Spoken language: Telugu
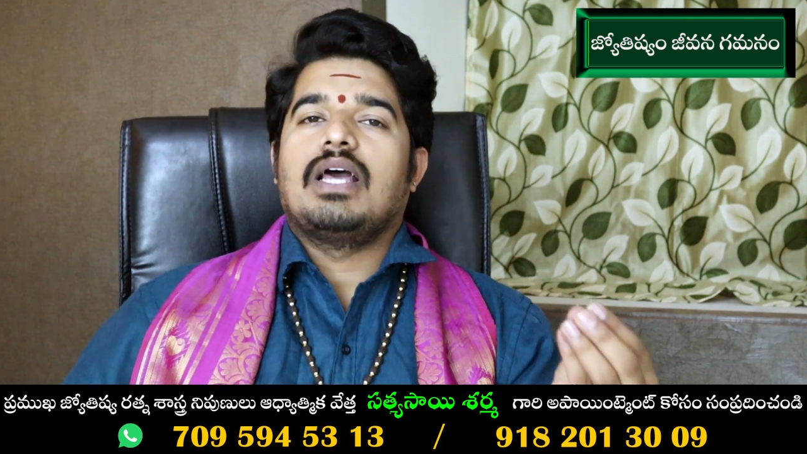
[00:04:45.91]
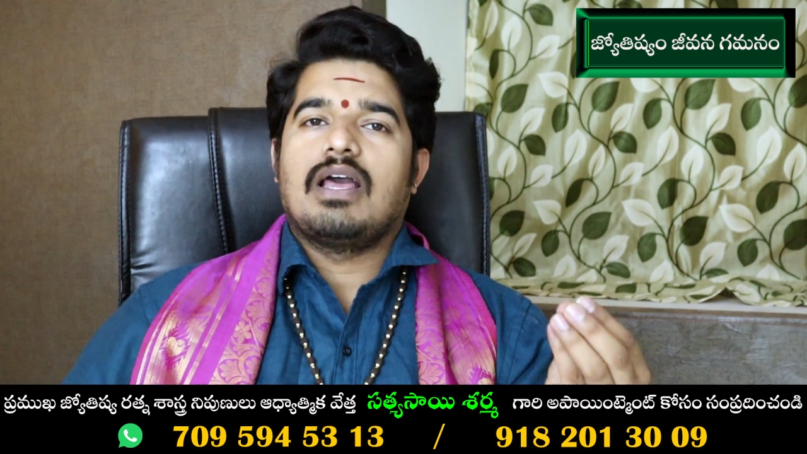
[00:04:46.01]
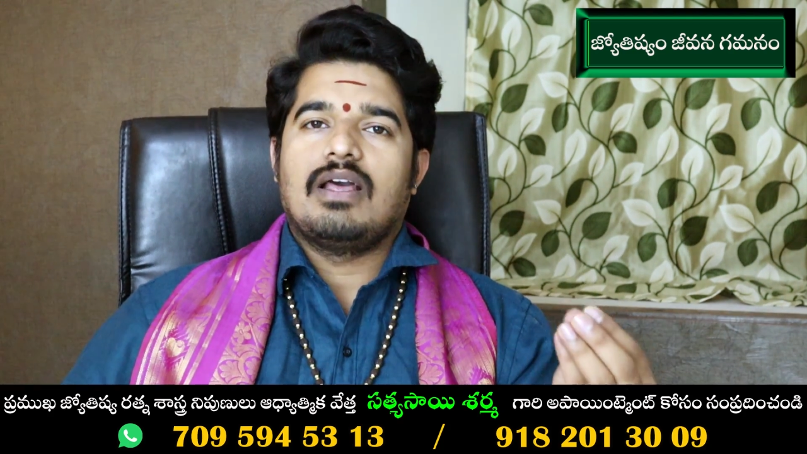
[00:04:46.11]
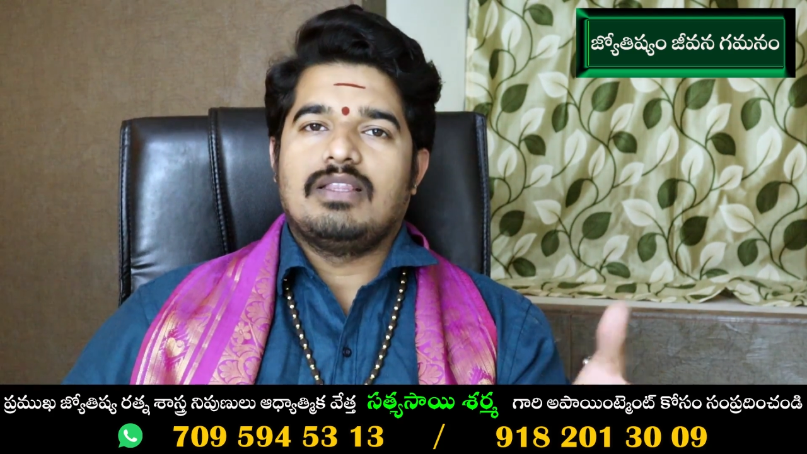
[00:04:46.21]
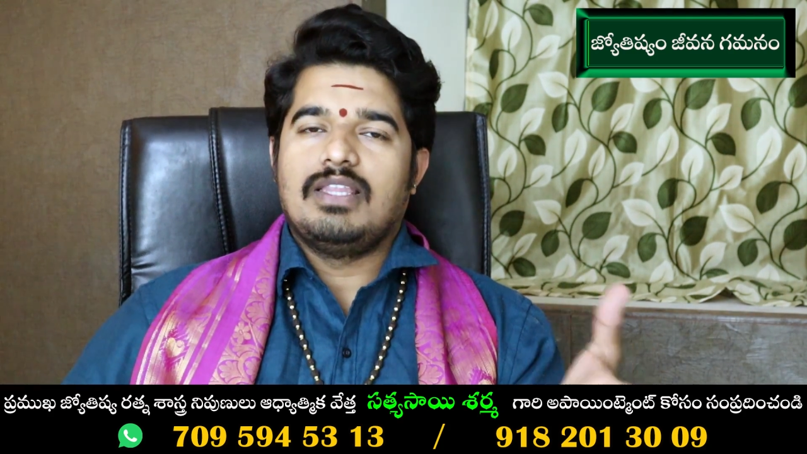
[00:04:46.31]
ఆ
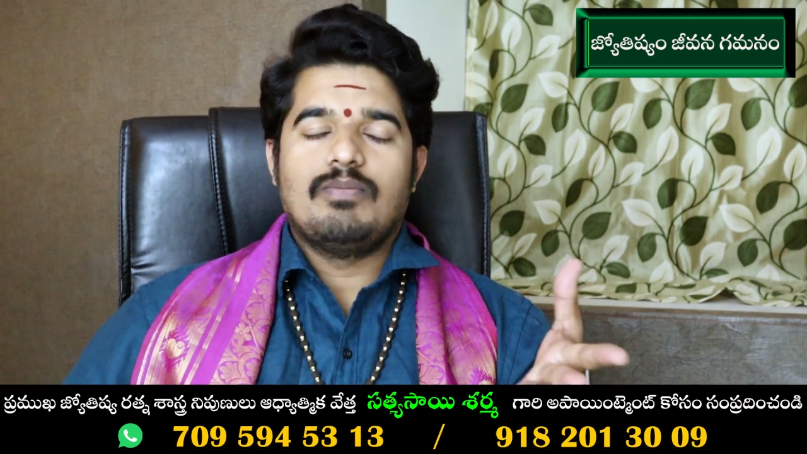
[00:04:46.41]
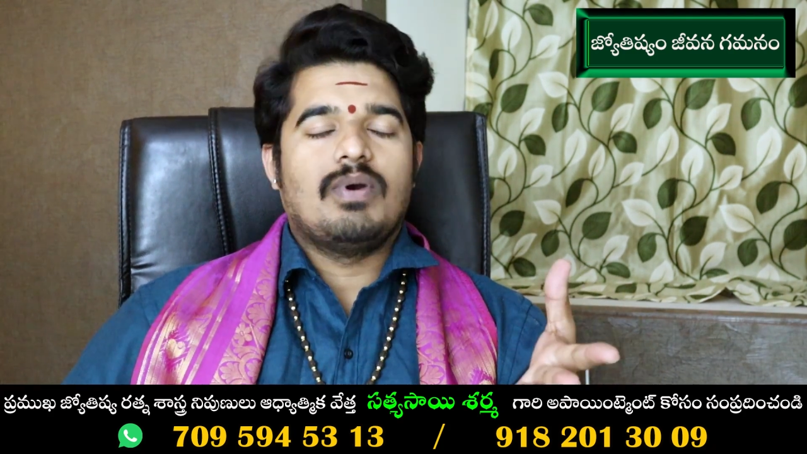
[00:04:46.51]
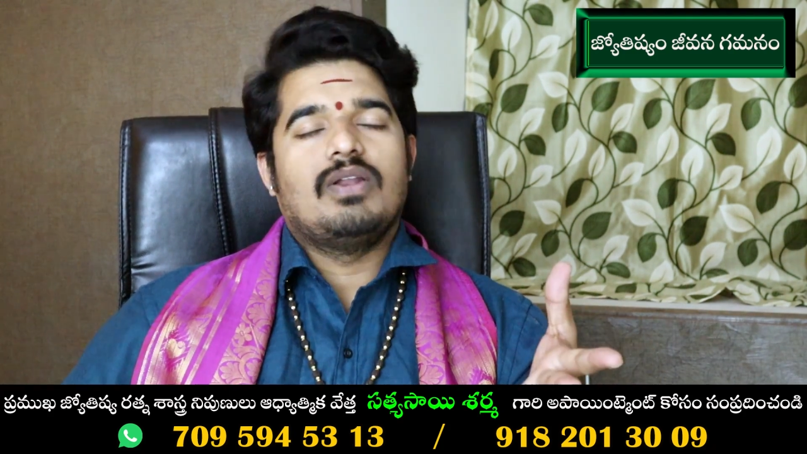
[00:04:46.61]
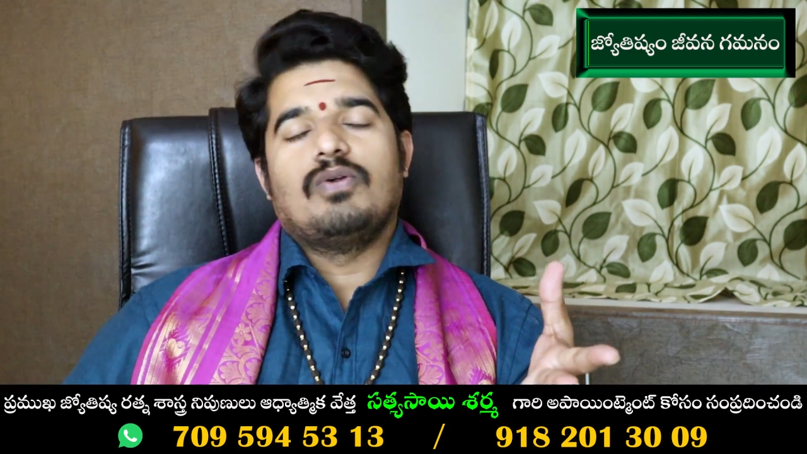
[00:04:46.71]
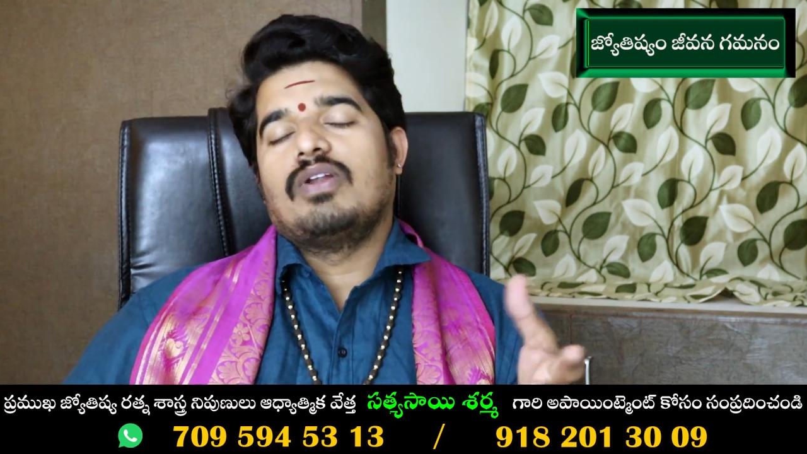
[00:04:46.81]

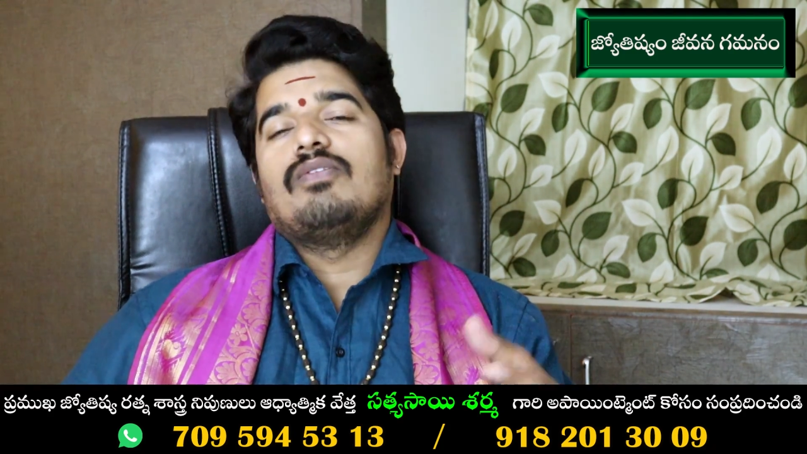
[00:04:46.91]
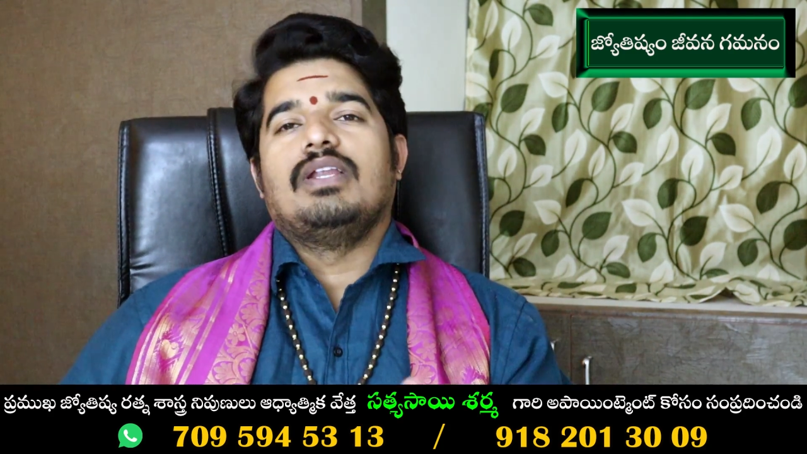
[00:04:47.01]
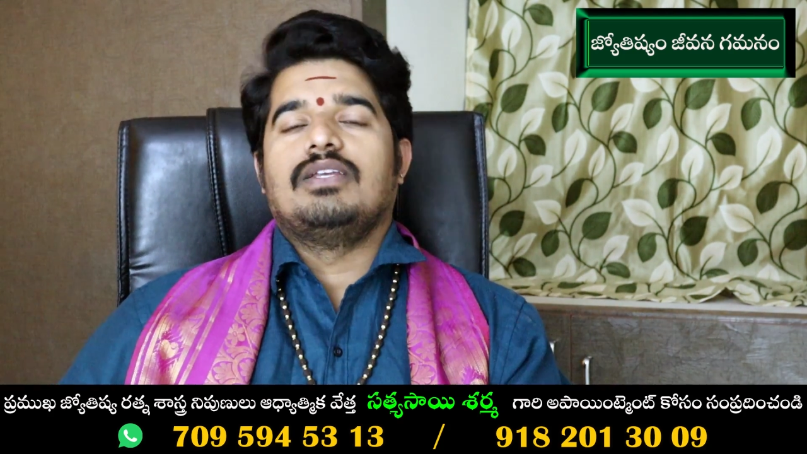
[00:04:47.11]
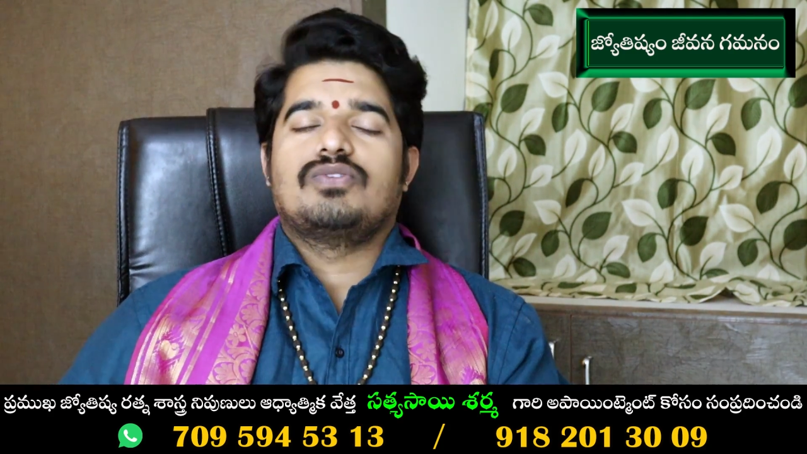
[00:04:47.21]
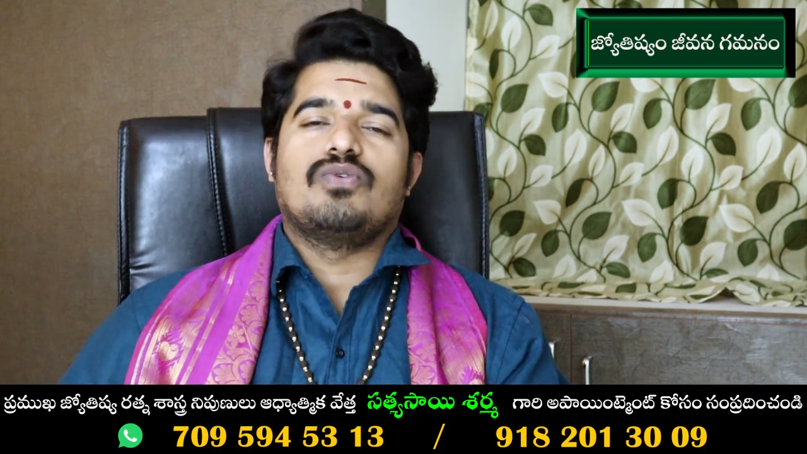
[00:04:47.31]
దీపాలు కూడా
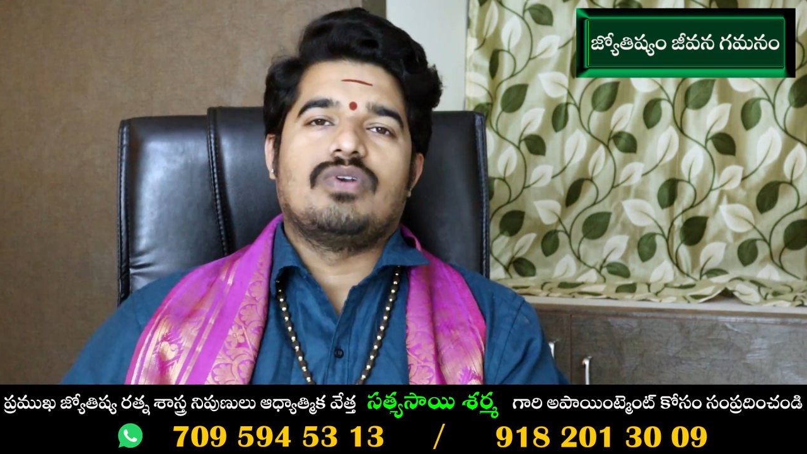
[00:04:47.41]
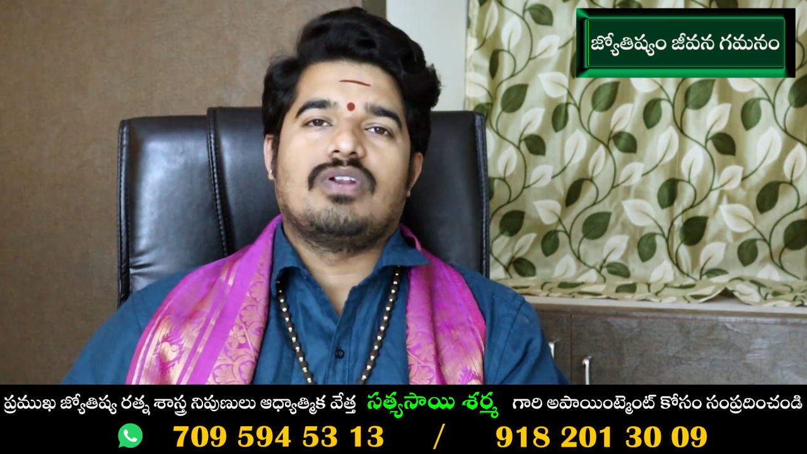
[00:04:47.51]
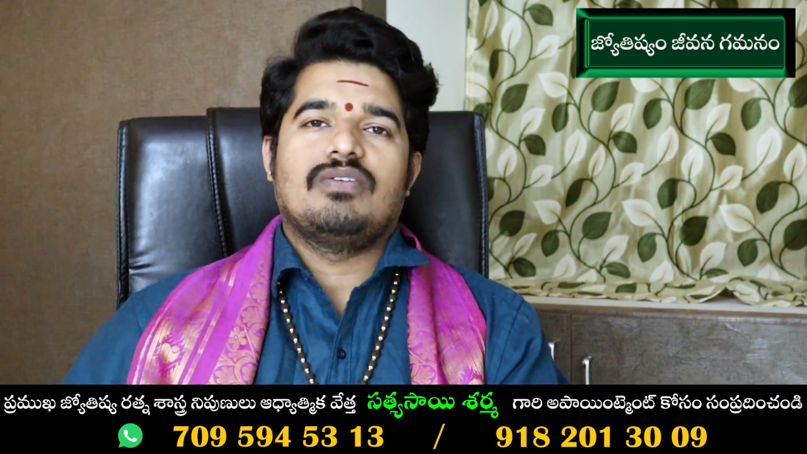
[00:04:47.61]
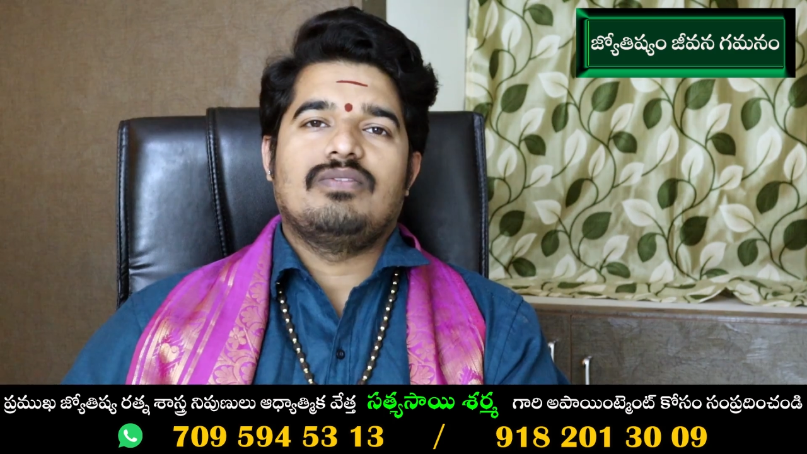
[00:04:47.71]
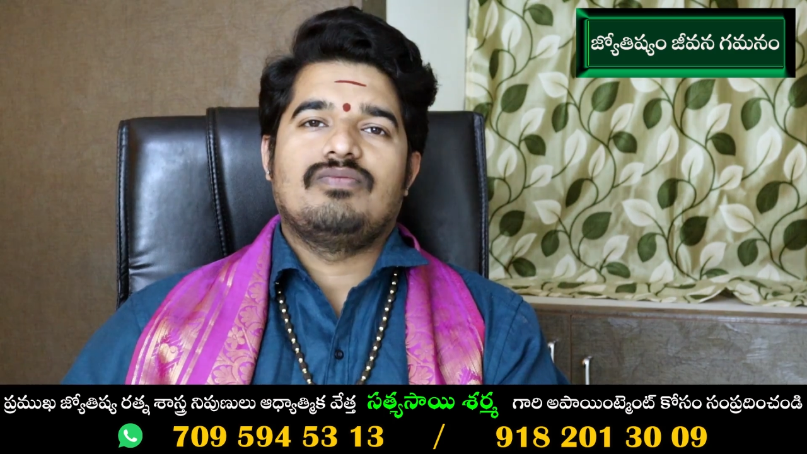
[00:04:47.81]
వెలిగిస్తూ ఉంటాం